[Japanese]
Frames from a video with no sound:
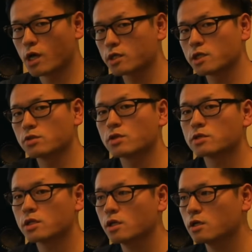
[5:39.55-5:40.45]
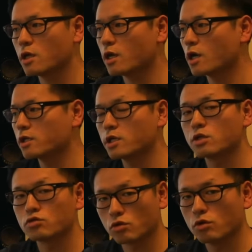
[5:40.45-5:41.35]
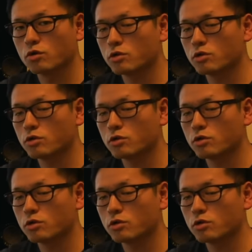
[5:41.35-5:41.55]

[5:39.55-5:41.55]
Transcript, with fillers: 画家さんとですね。で、絵ができると。